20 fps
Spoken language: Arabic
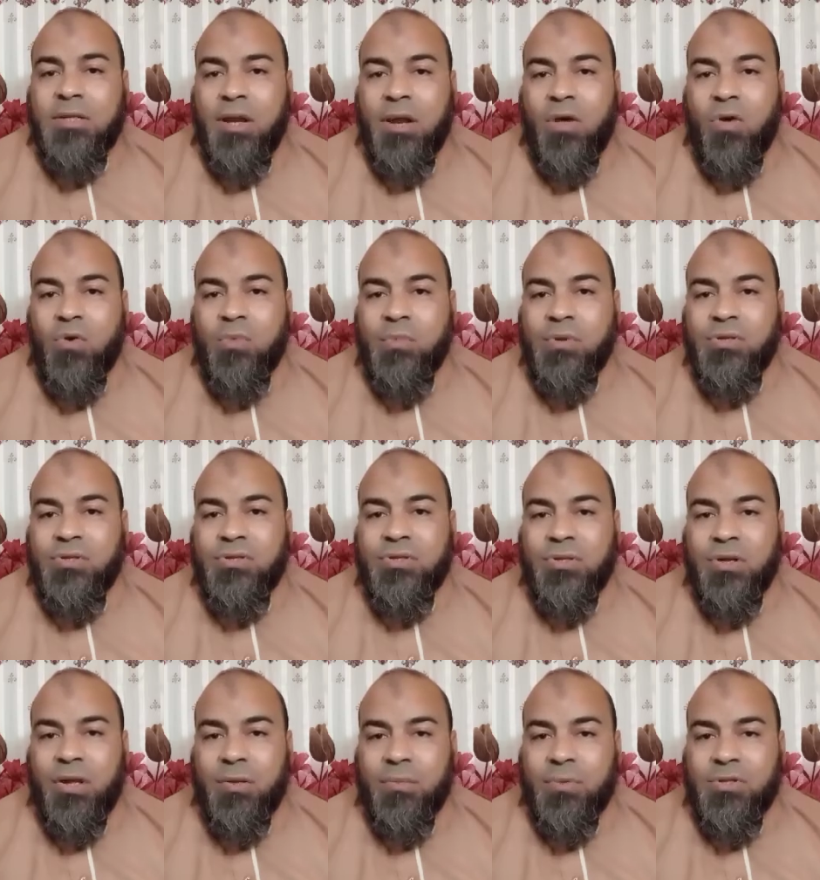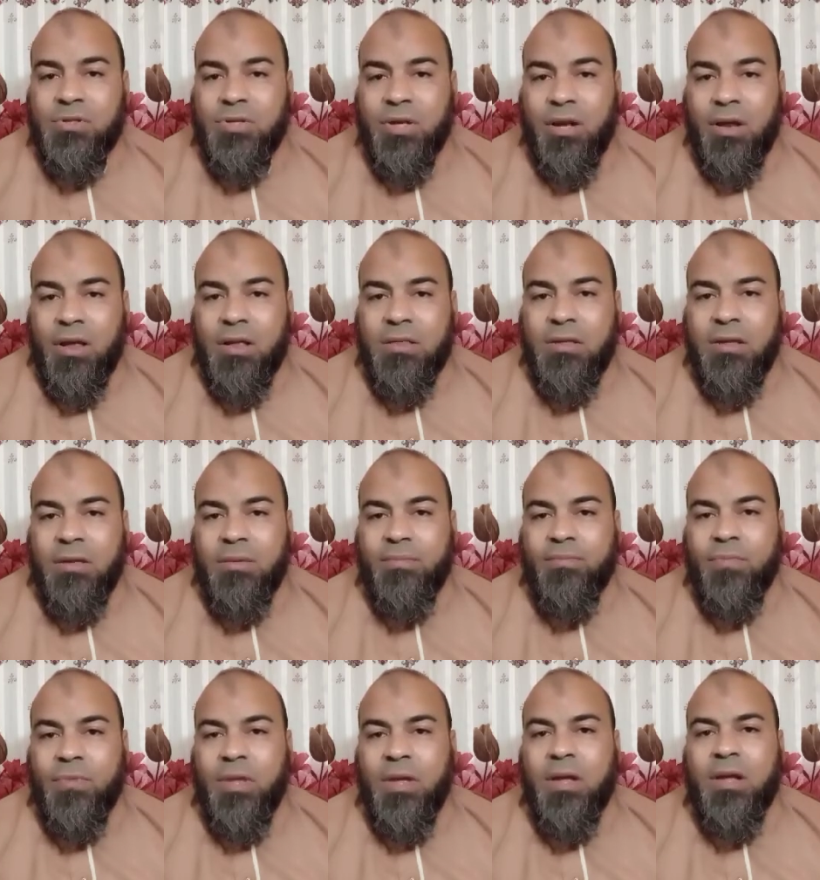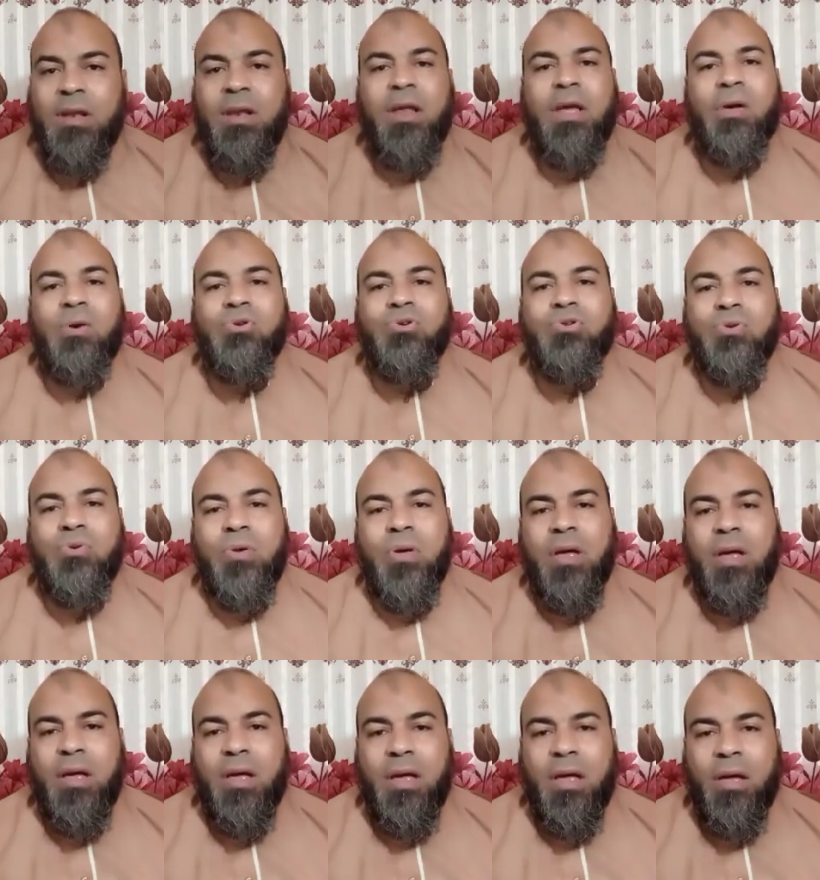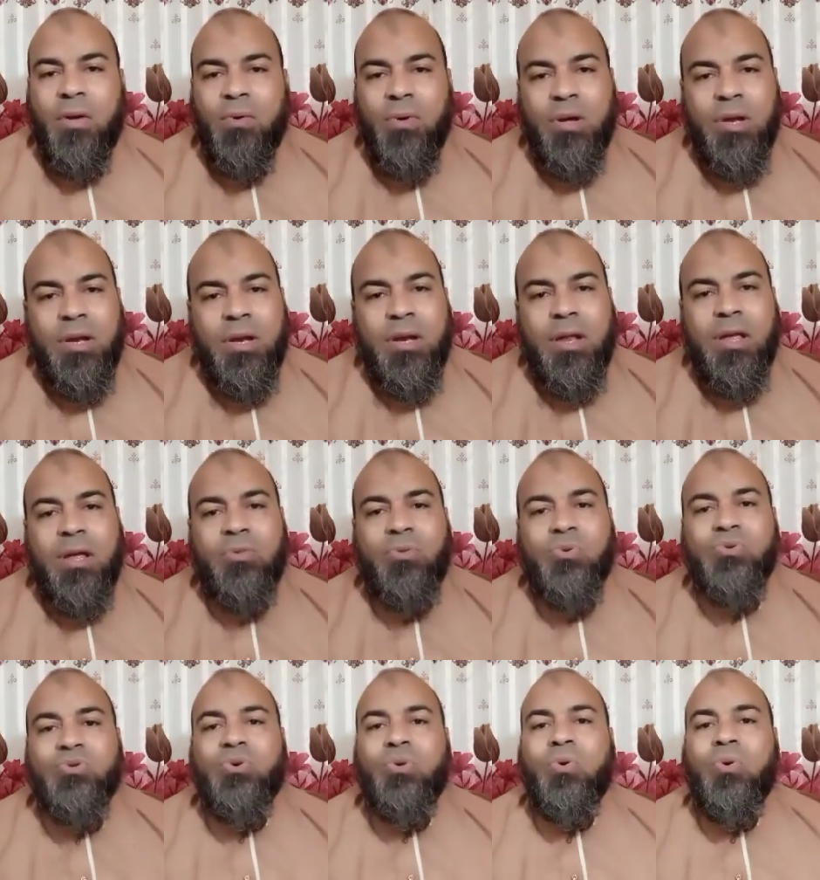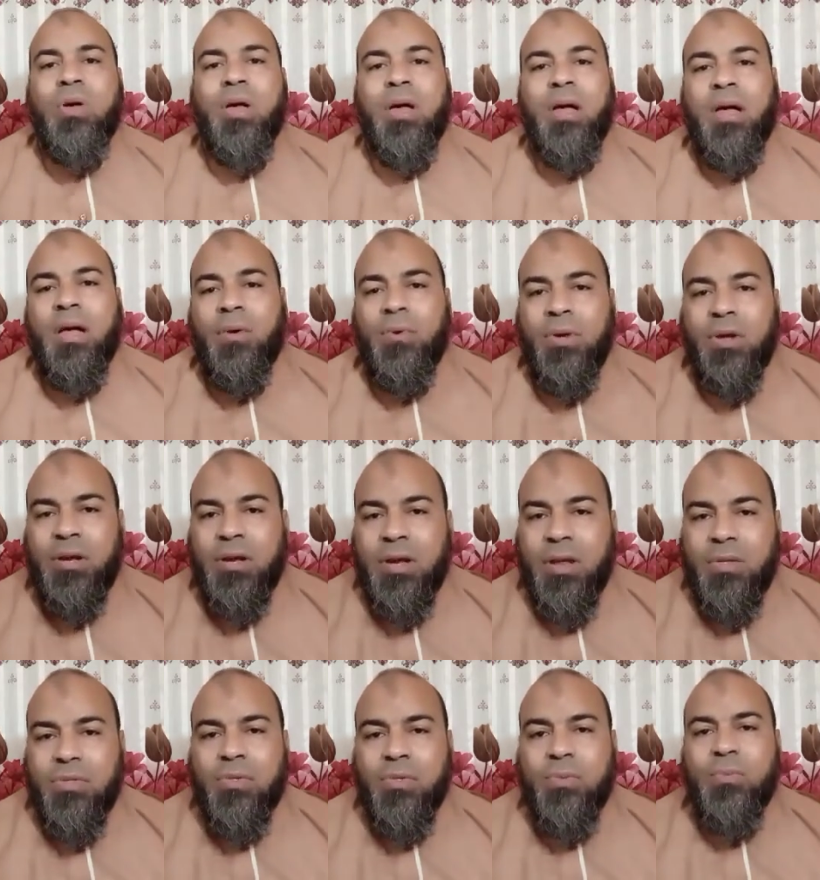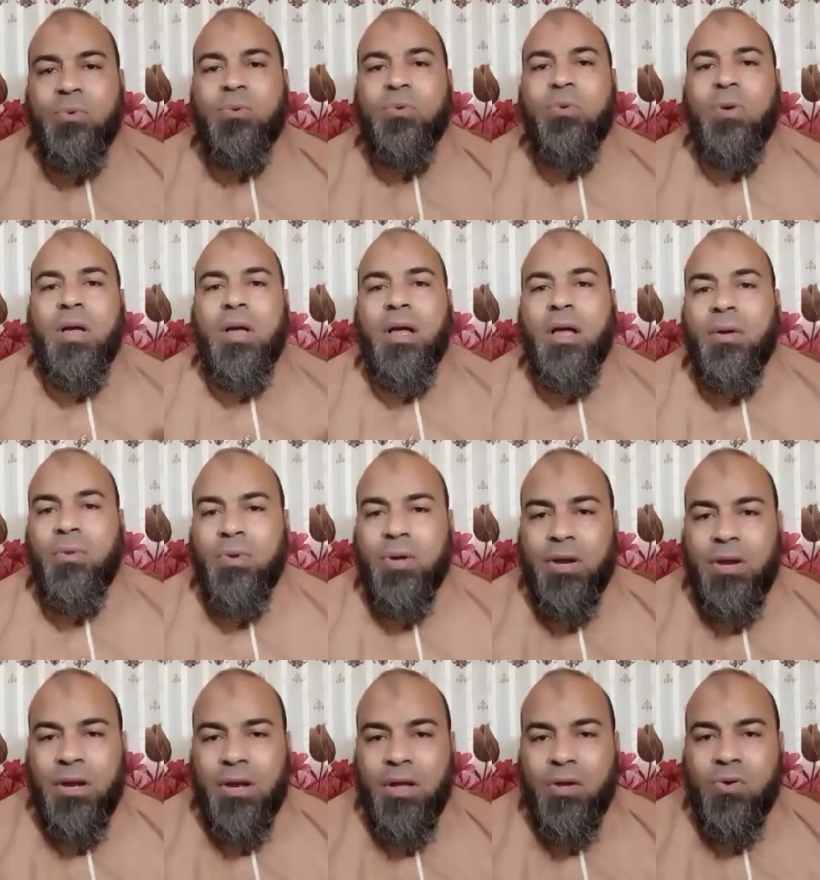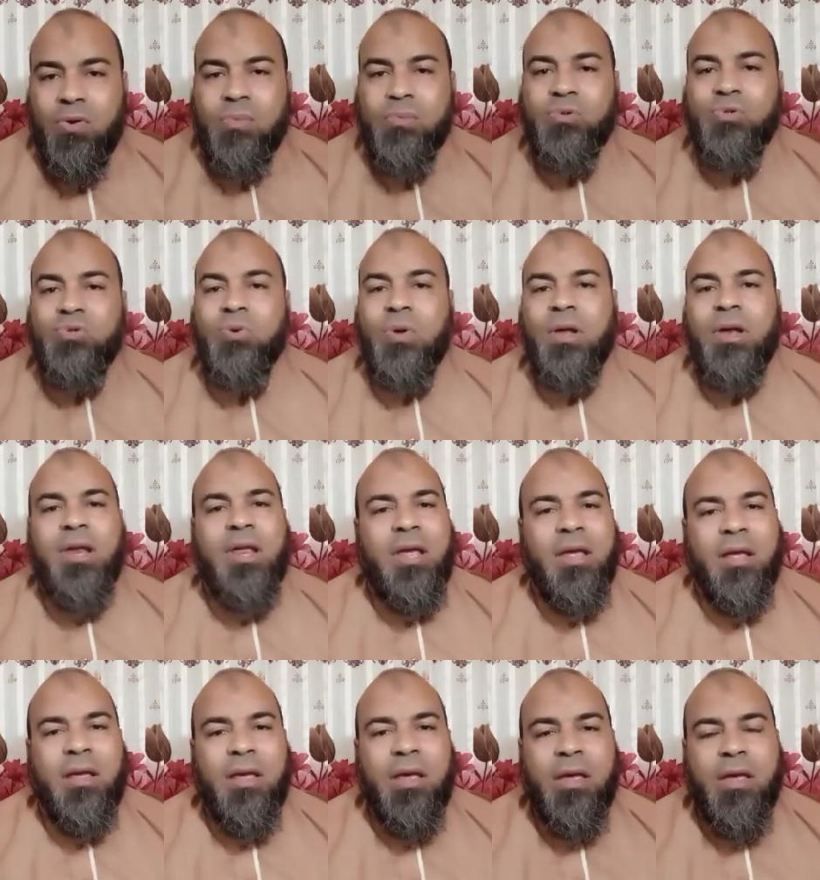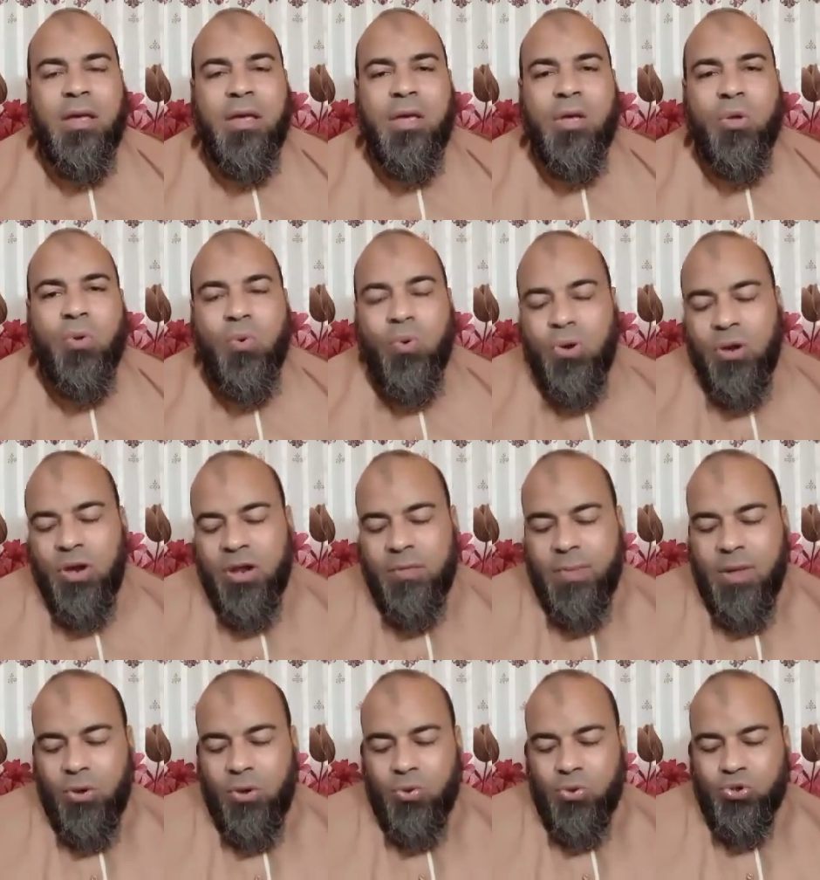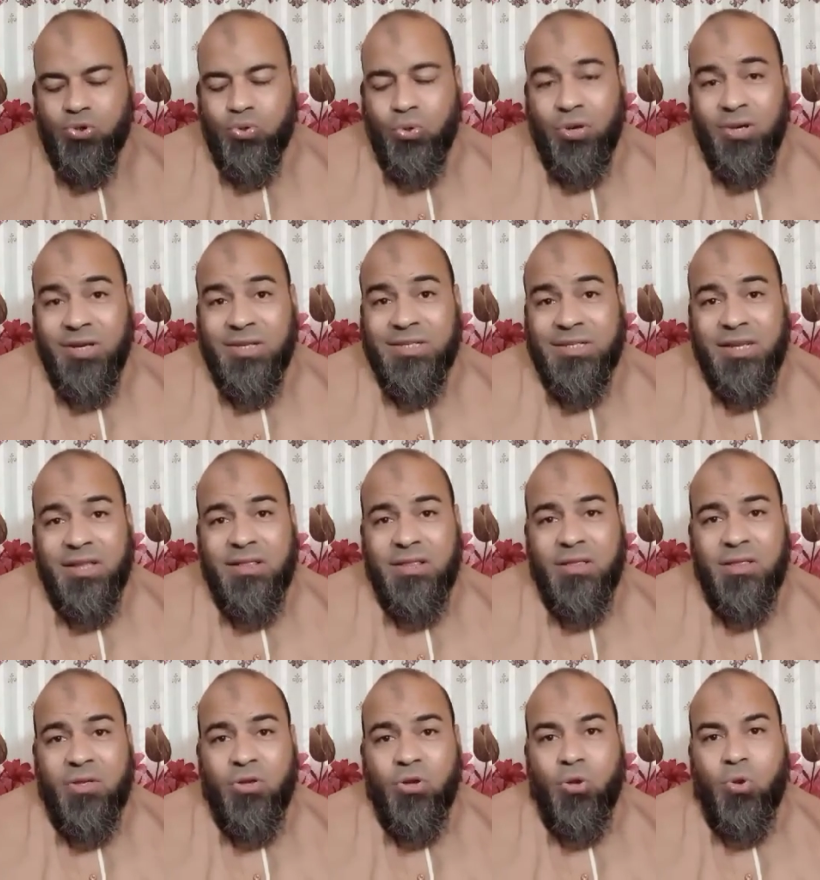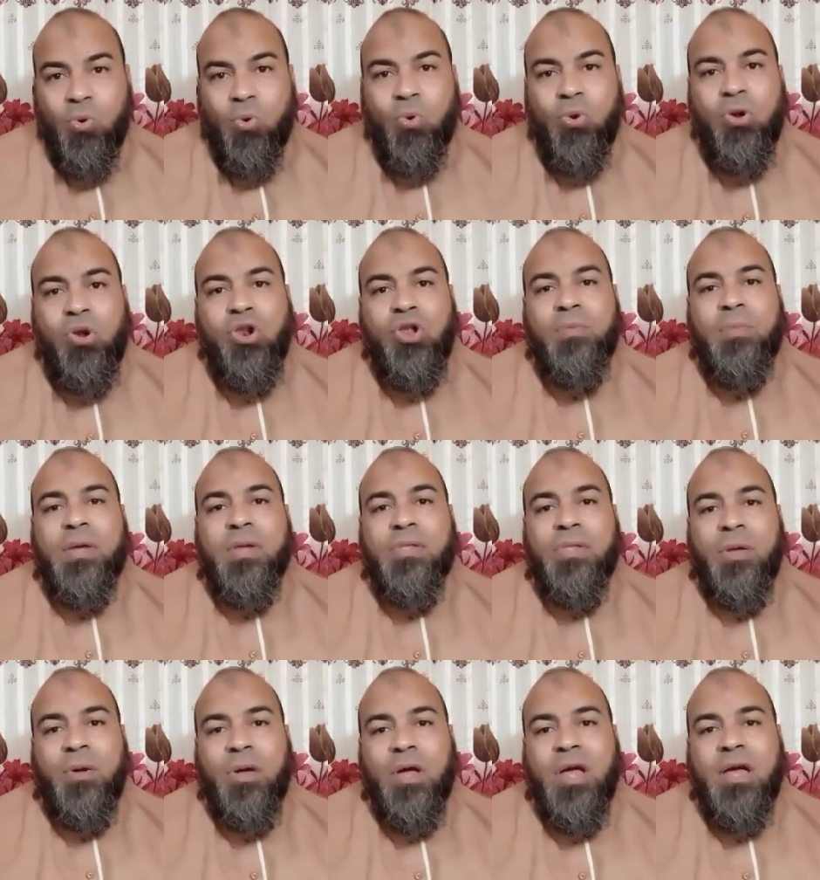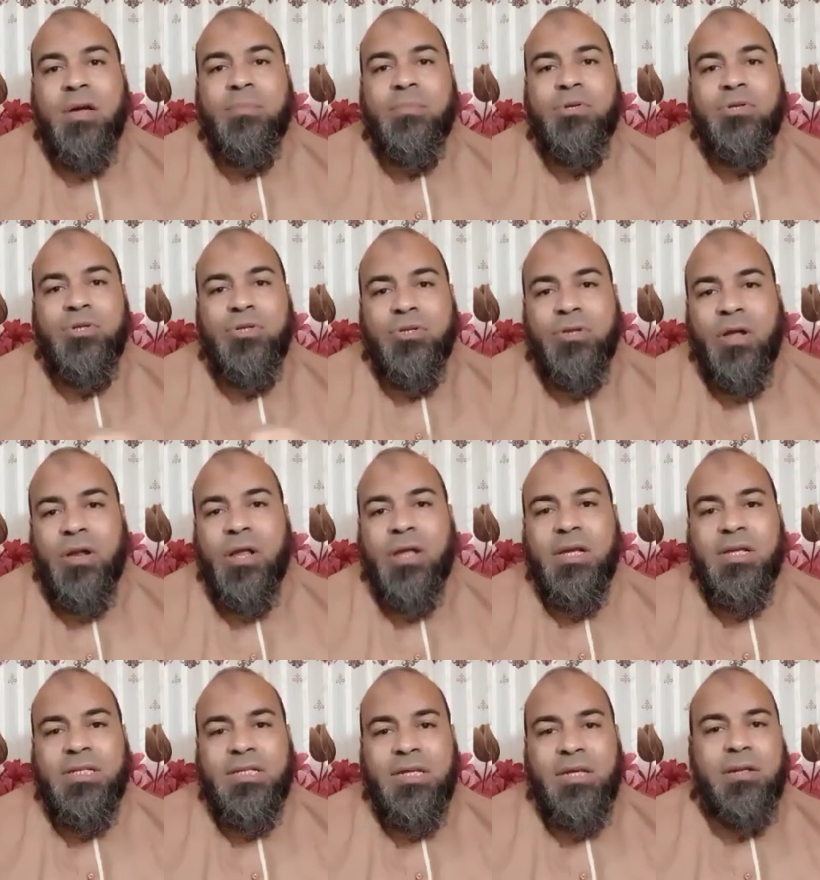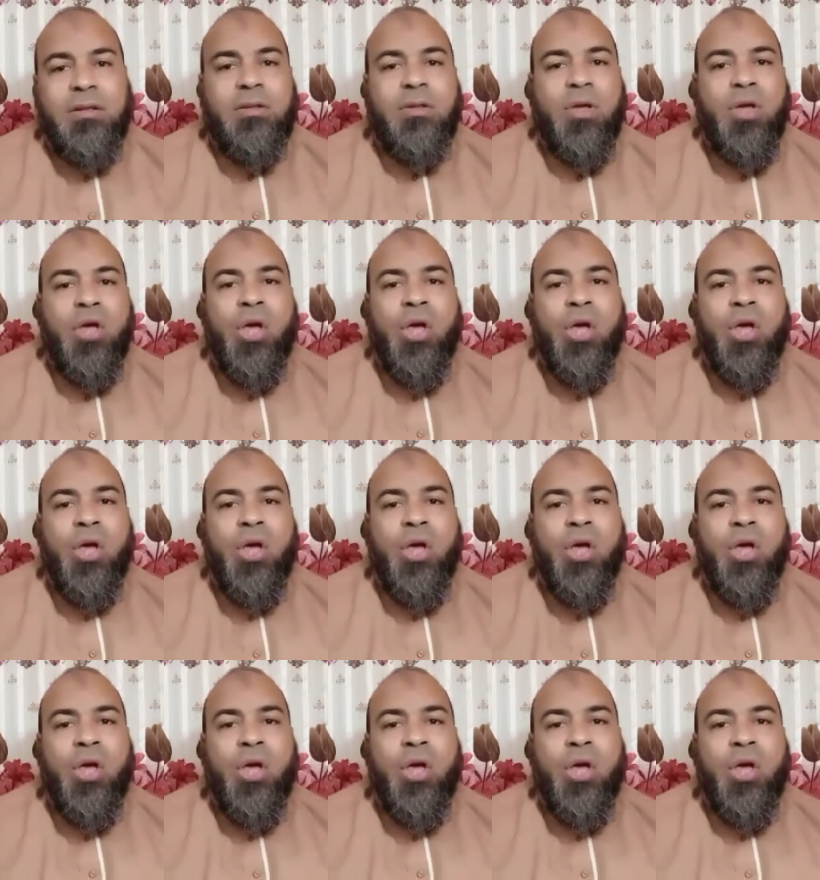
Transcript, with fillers: له من من صلاته إلا عشرها أو إلا تسعها أو إلا ثمونها أو إلا خمسها ليه؟ كل ما الخشوع يزيد كل ما ثواب الصلاة يزيد